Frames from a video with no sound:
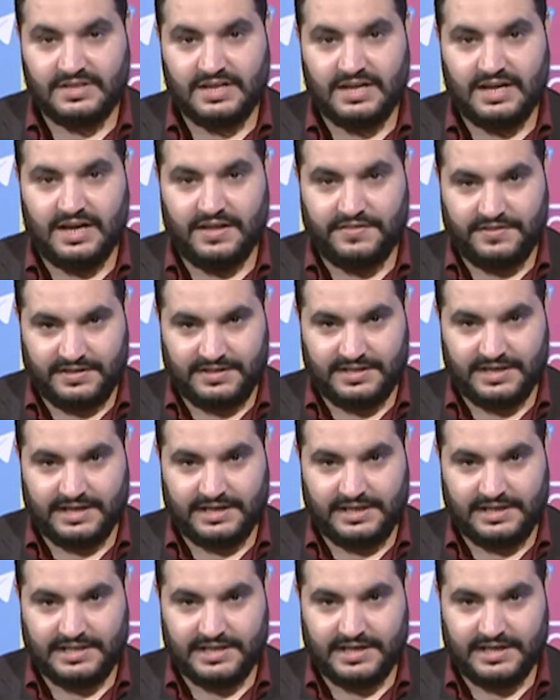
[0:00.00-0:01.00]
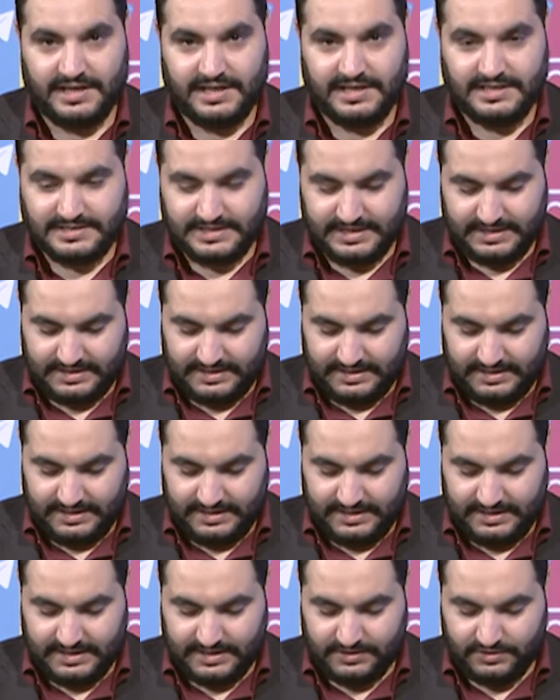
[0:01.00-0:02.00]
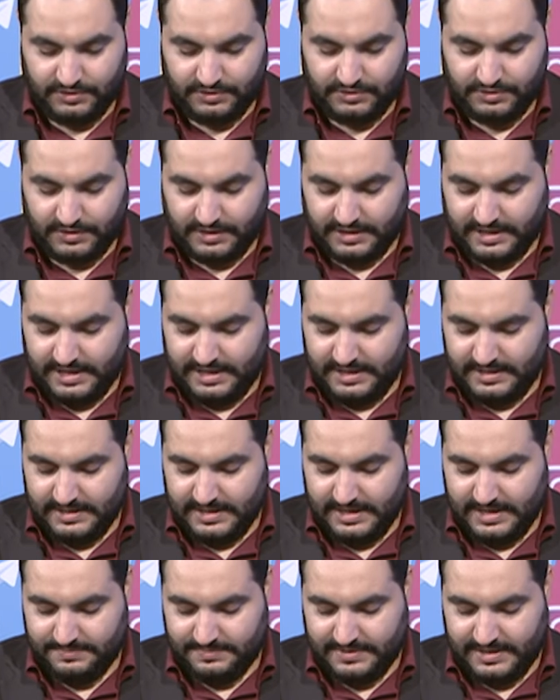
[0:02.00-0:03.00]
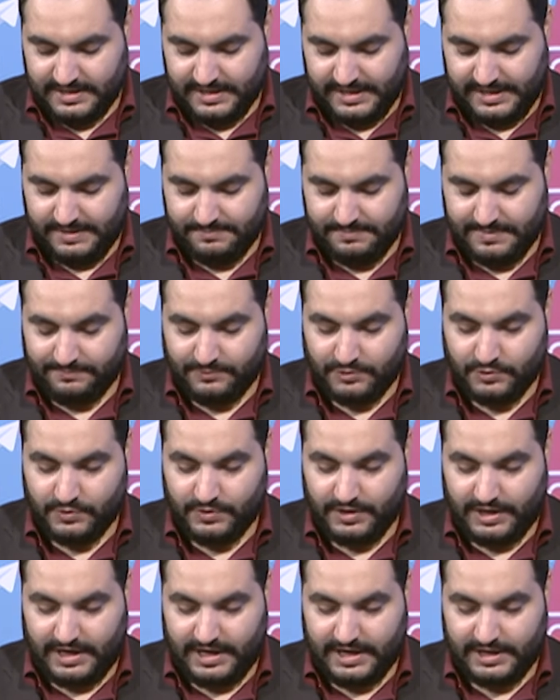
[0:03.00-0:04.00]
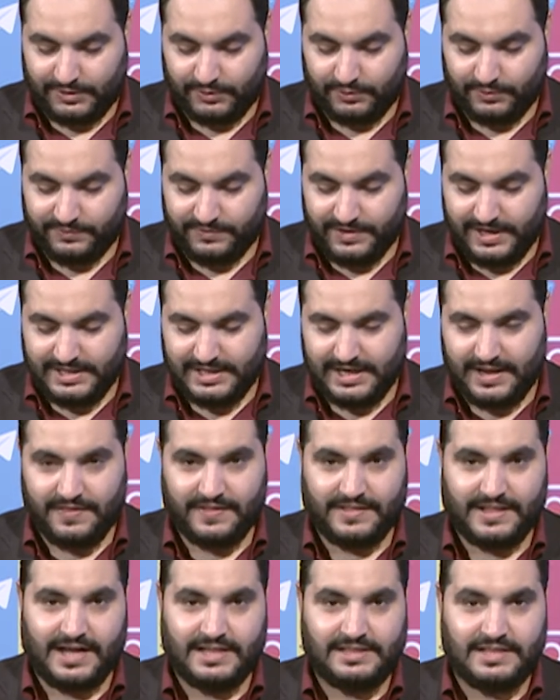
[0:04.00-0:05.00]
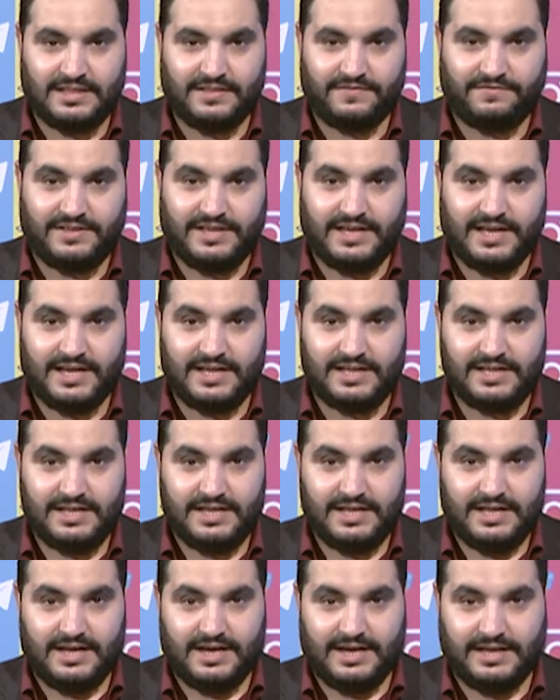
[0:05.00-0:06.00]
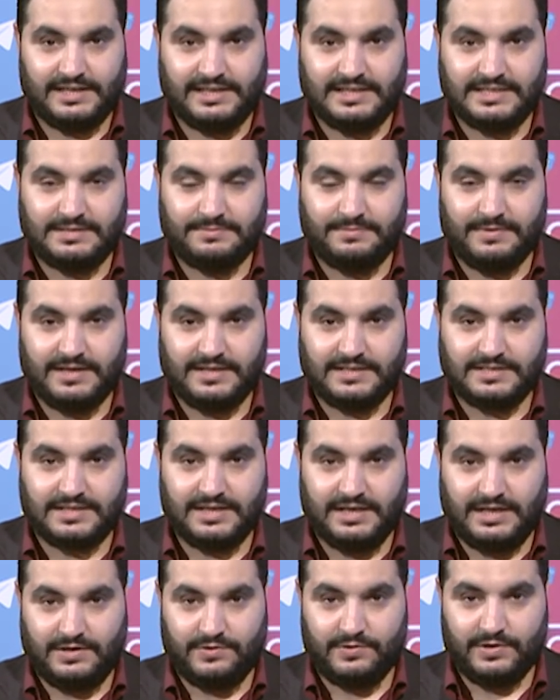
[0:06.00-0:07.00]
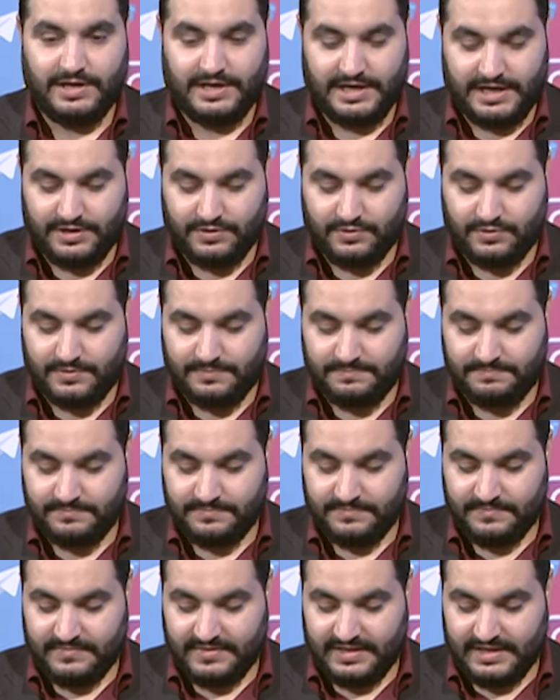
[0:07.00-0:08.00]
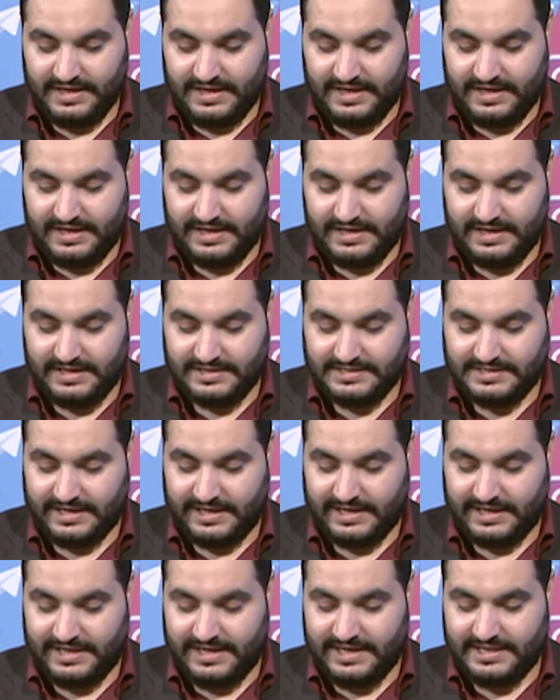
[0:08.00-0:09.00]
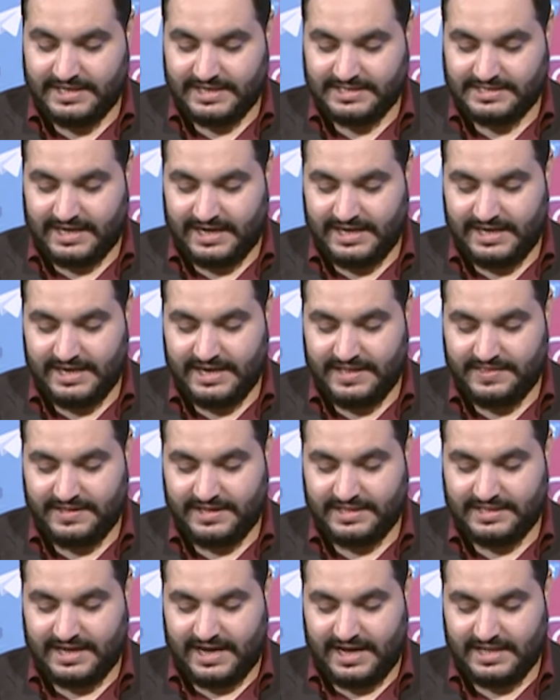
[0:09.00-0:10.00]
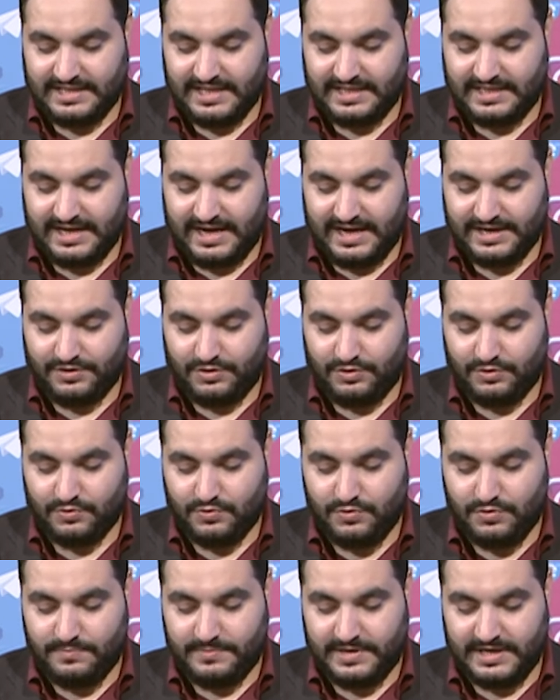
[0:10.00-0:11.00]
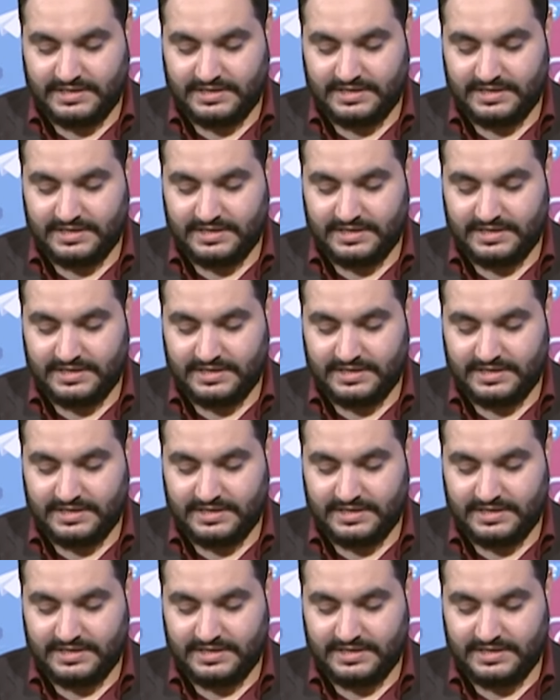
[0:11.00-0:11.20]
هذه التغريدة ليست للدكتور خالد إنما لممدوح الرفيد الذي تحدث فيها عن حزب الإصلاح وإليكم آه، تغريدة علي الذي تحدث عن حكومة